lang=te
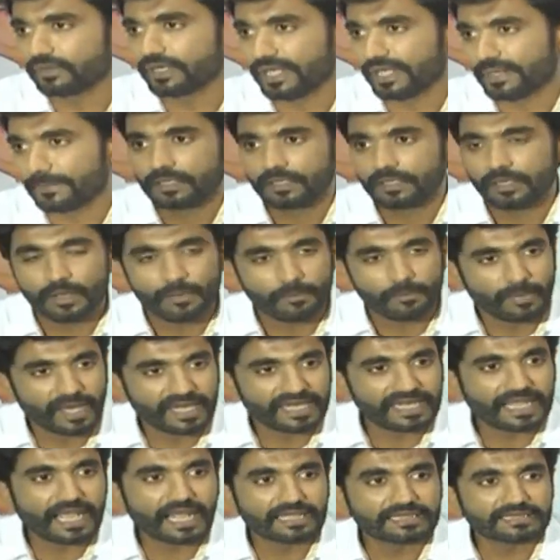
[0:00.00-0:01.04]
ఉన్నాయి
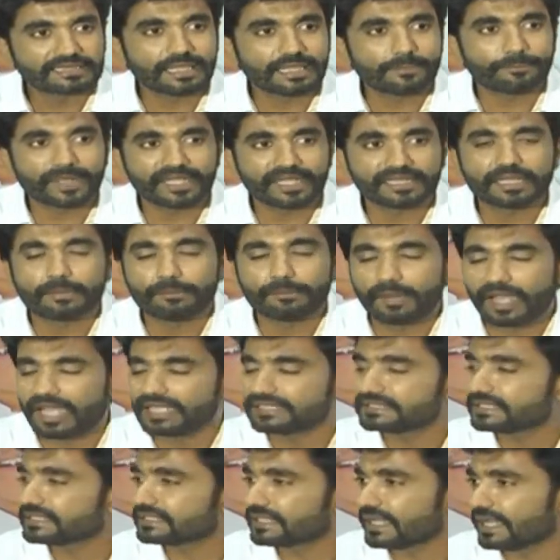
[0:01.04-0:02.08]
మరి అంత పెద్ద
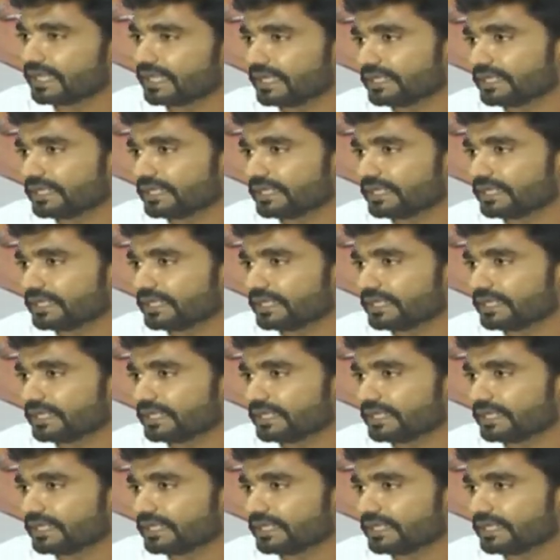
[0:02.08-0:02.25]
బాధ్యత